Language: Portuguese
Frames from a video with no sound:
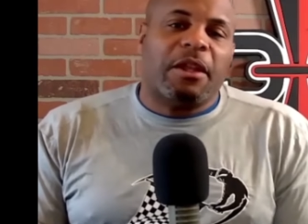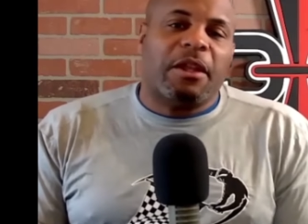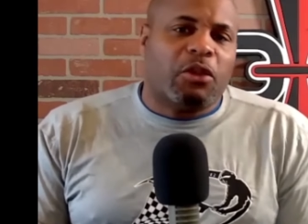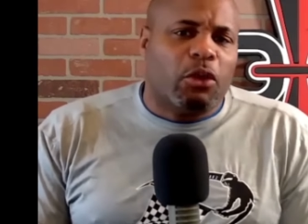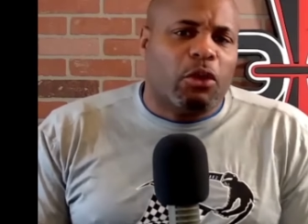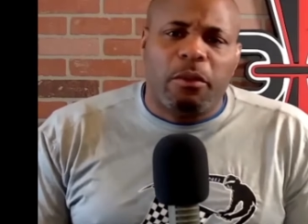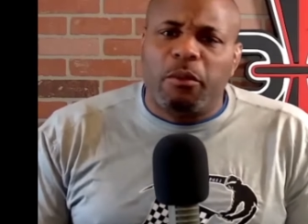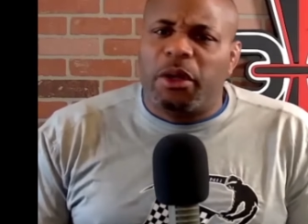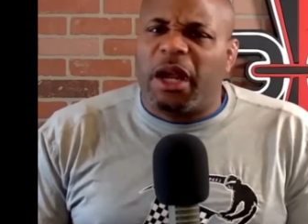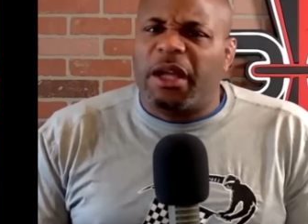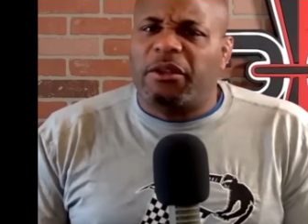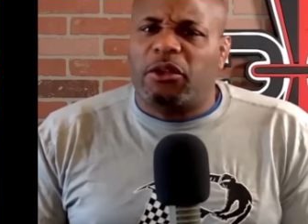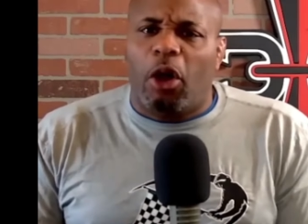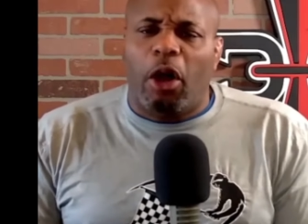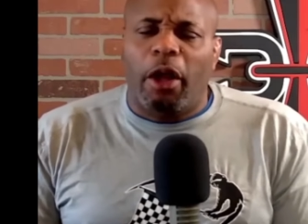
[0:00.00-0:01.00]
eu disse a
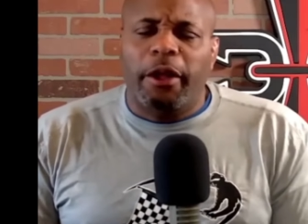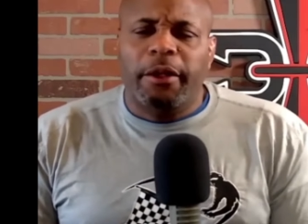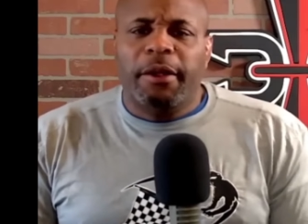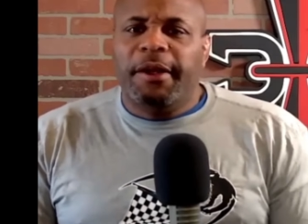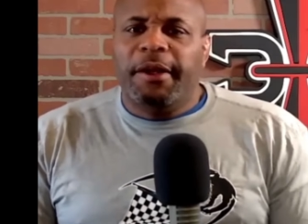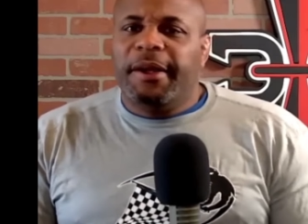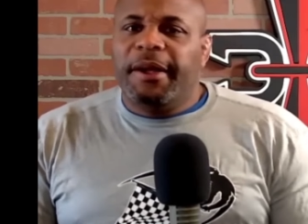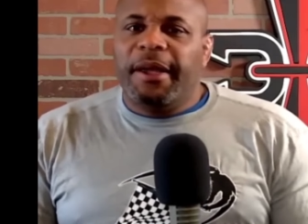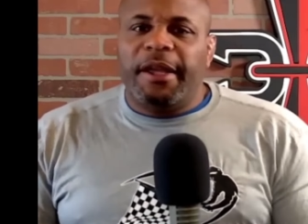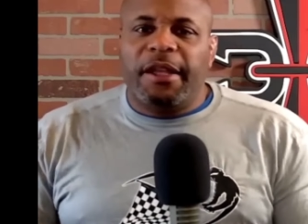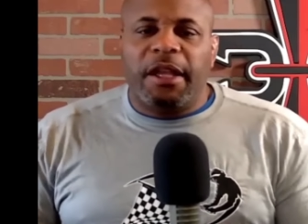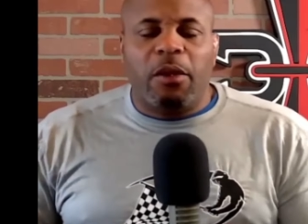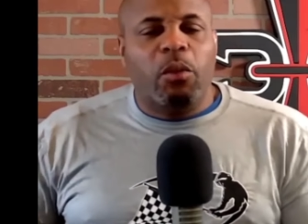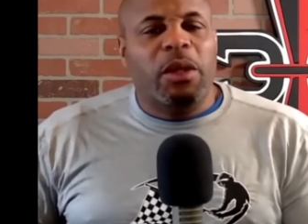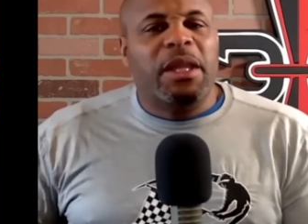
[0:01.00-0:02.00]
ele o que eu
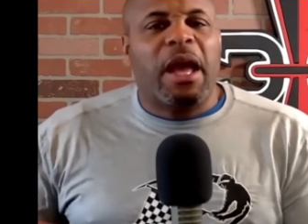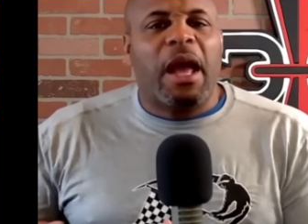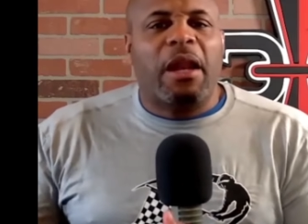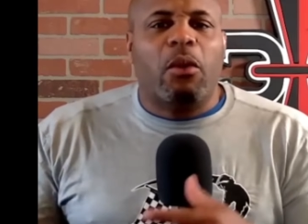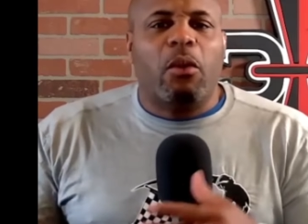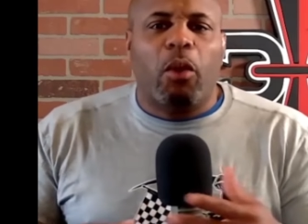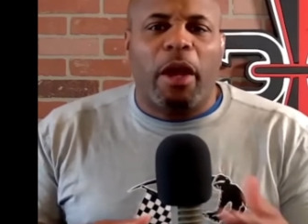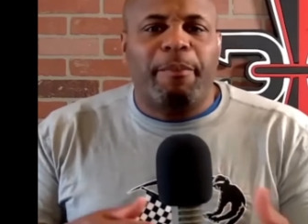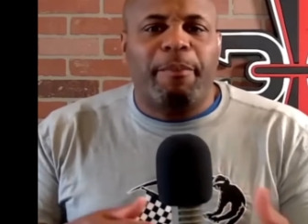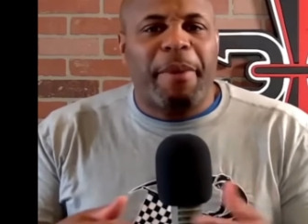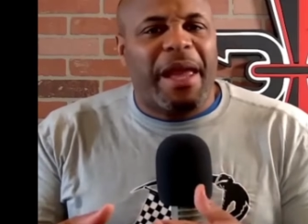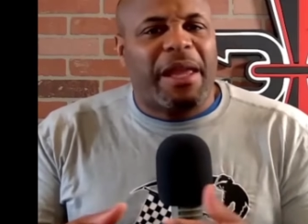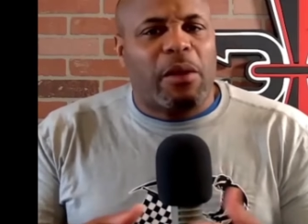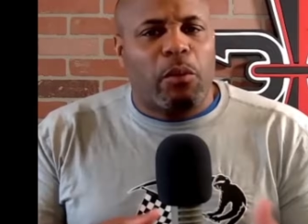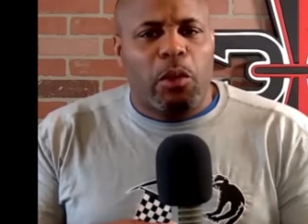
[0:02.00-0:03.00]
pensava, então a
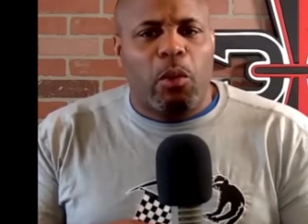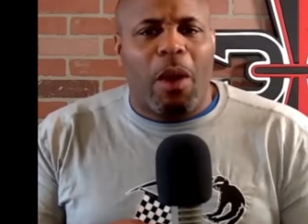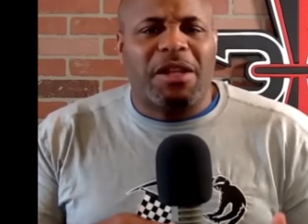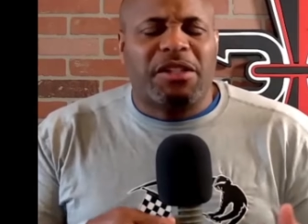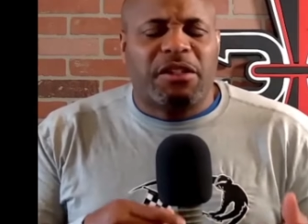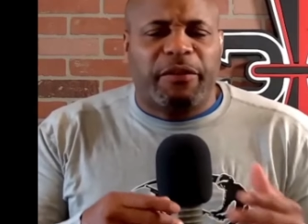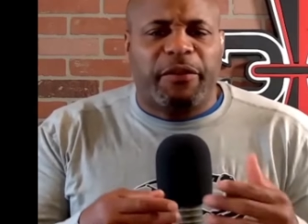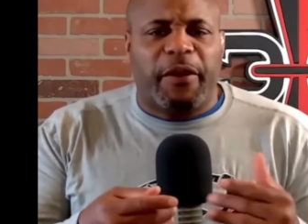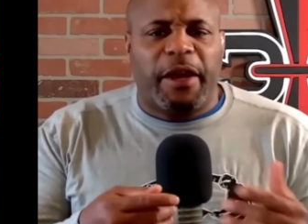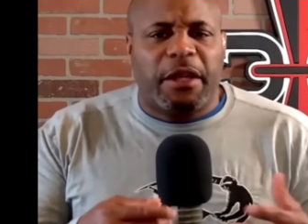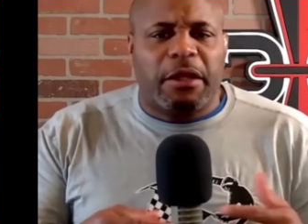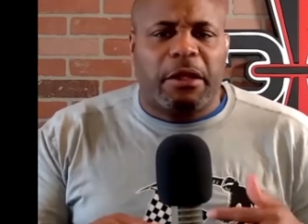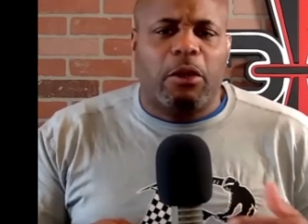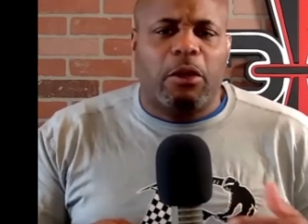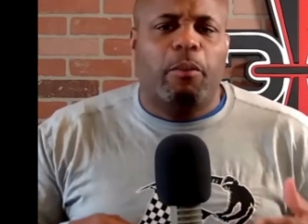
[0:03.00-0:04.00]
gente meio que conversou e
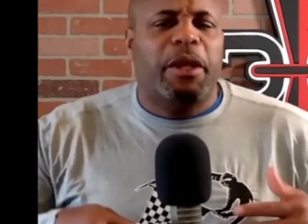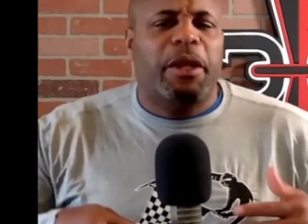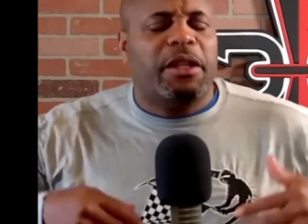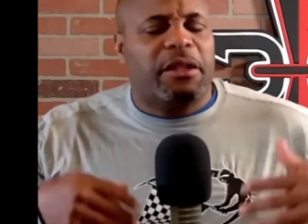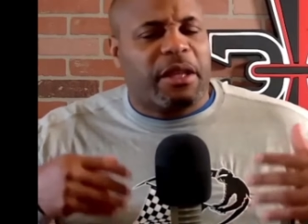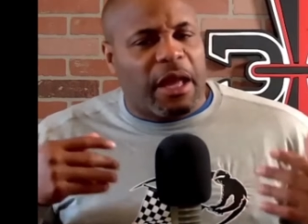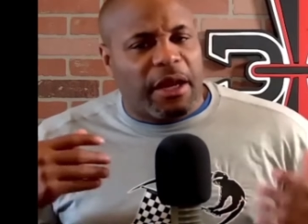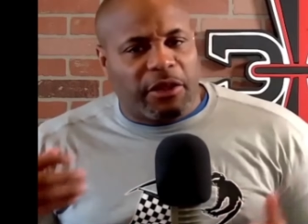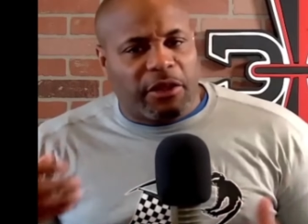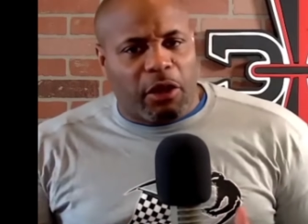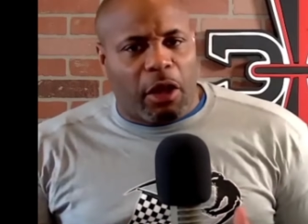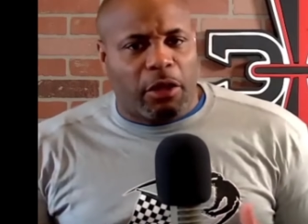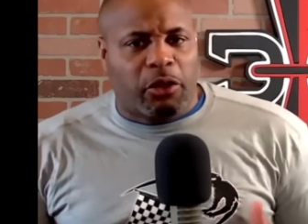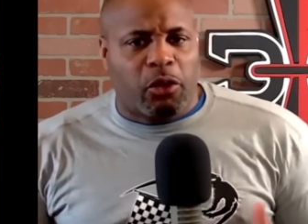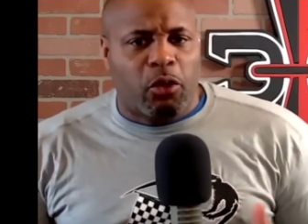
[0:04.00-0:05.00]
assistimos a luta de
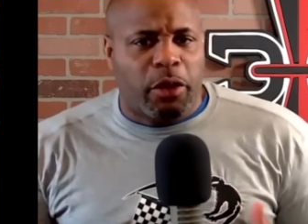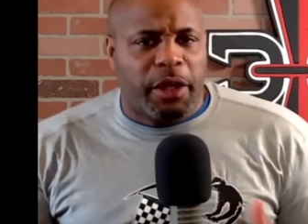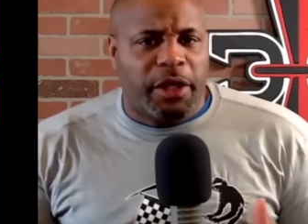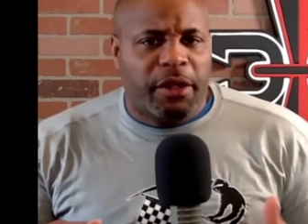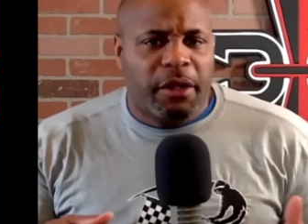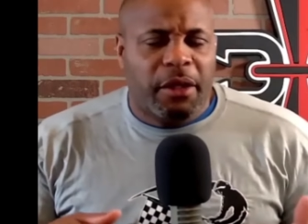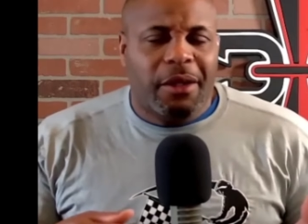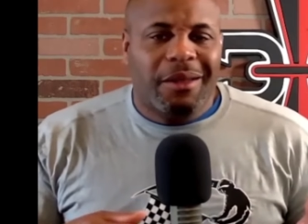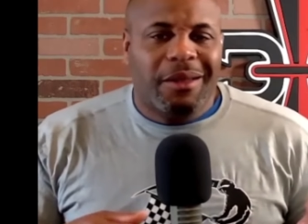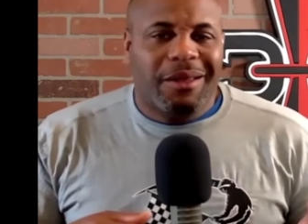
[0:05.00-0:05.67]
novo.